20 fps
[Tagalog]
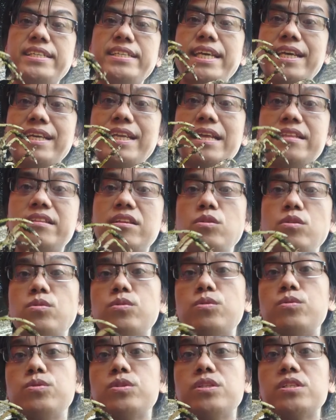I-check natin
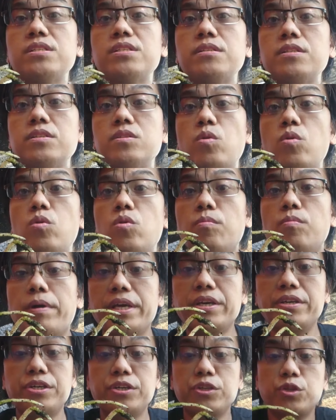yung roots kung
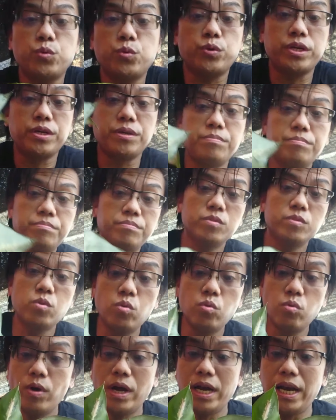may earthworm.
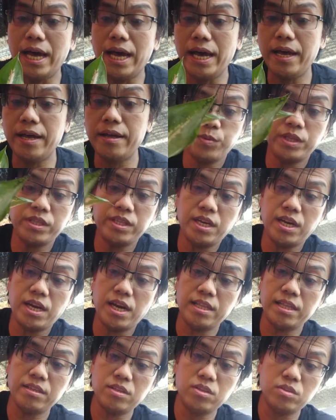Kung wala, pwede na
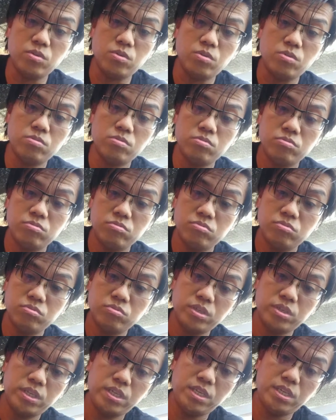natin tong
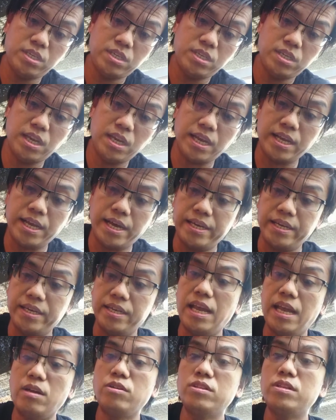ilagay.
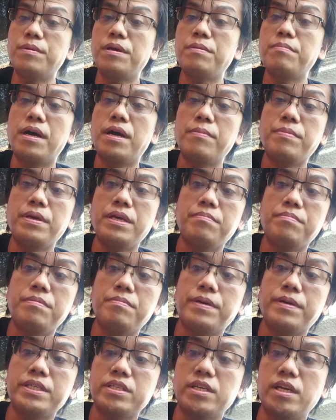Lalo na may mga
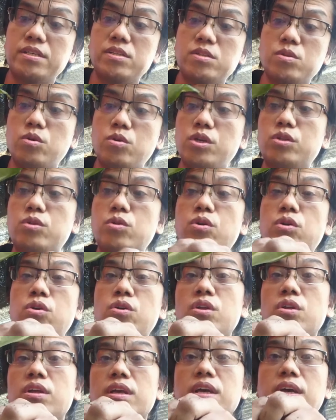baby pa siya. So
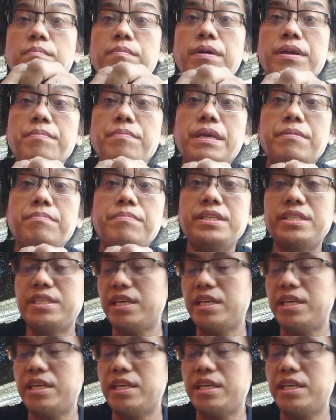ito, may baby